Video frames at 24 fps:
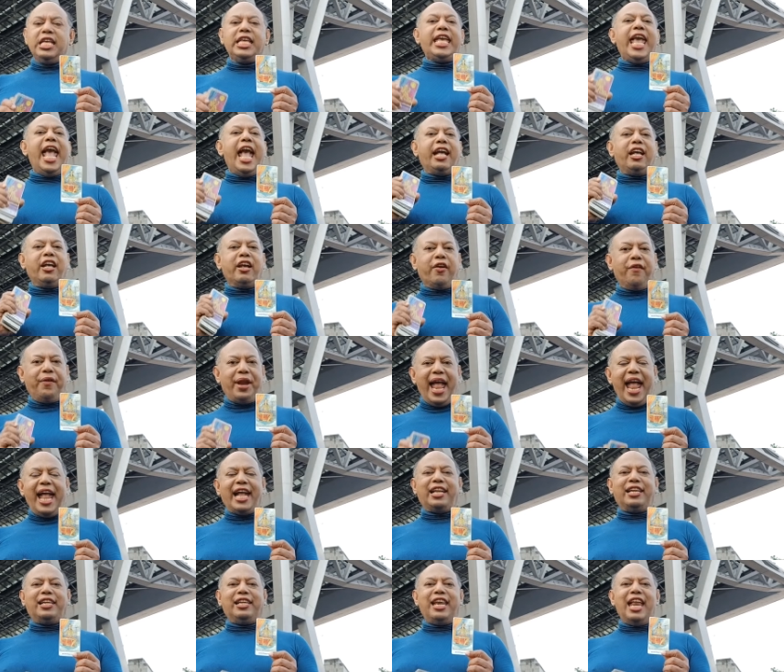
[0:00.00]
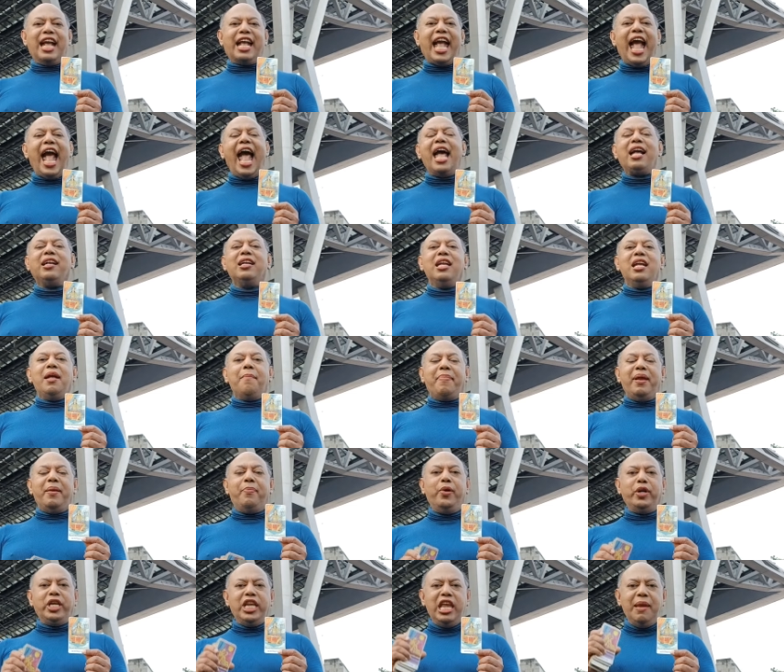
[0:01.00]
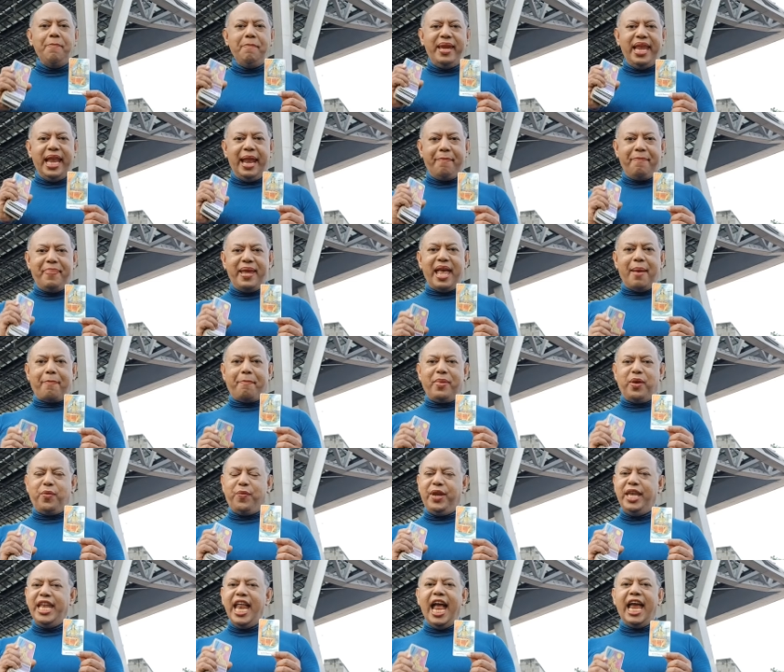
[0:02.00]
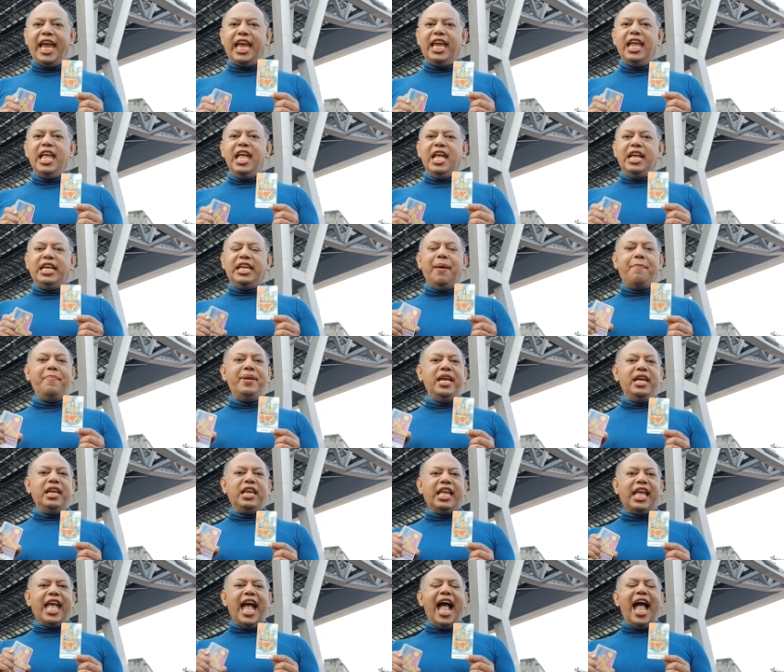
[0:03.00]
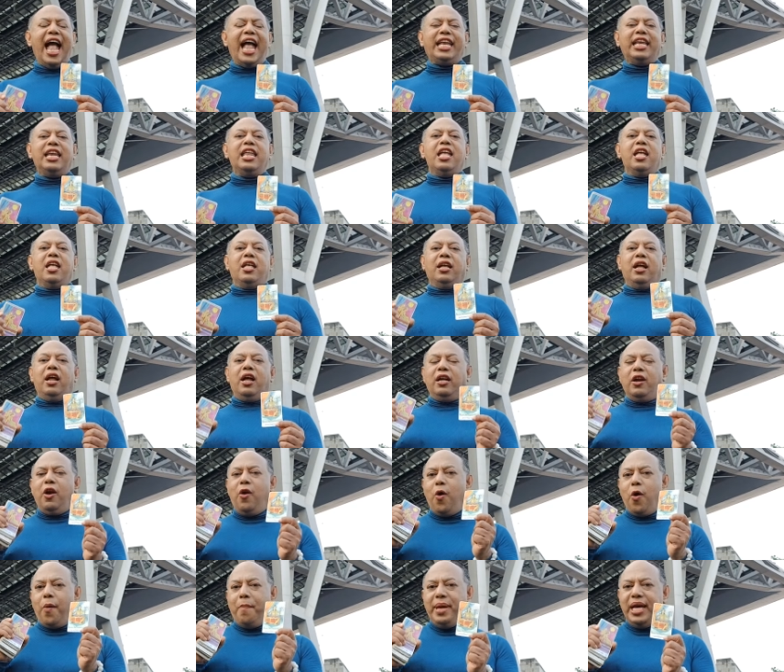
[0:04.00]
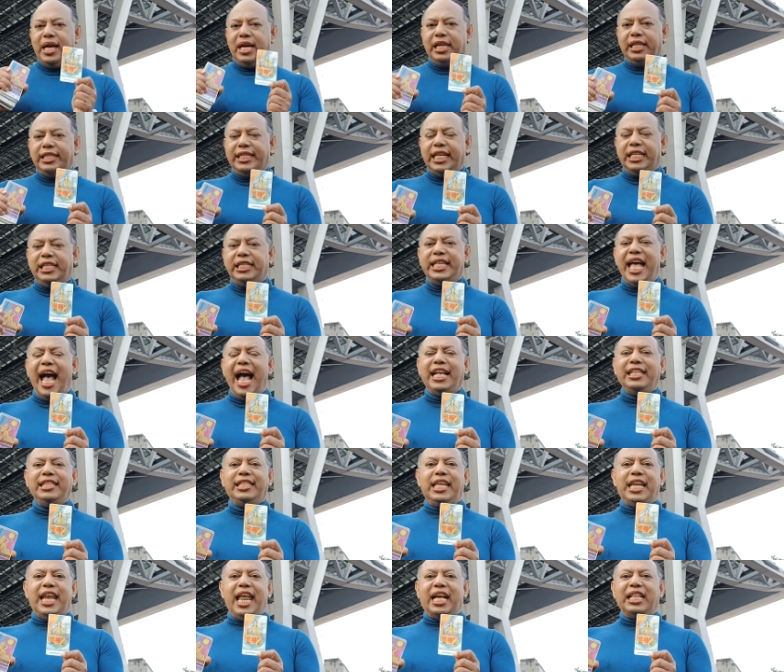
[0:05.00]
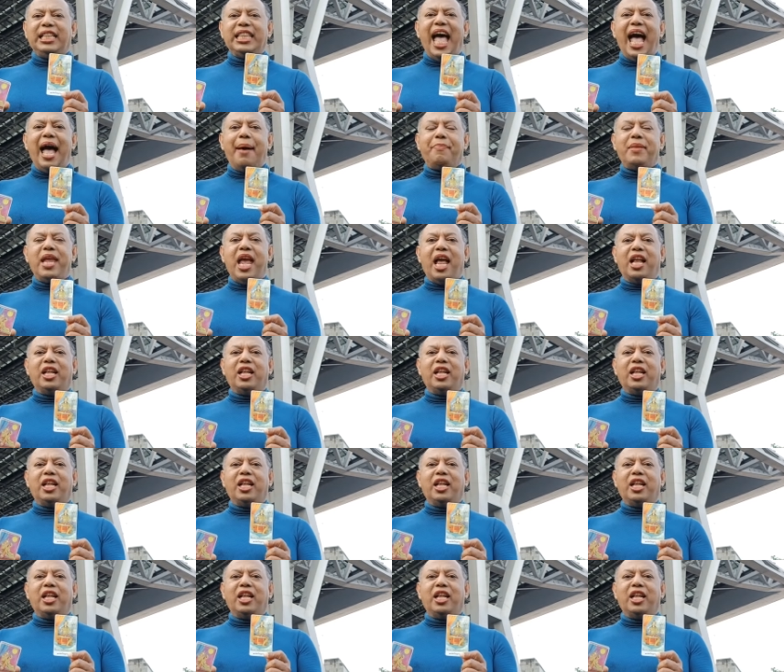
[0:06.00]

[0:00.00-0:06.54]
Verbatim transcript: แข็งแกร่งนะคะ เป็นผู้ที่มีระเบียบมีวินัยดำเนินการลงมือสรรสร้างสิ่งใดก็ตามเนี่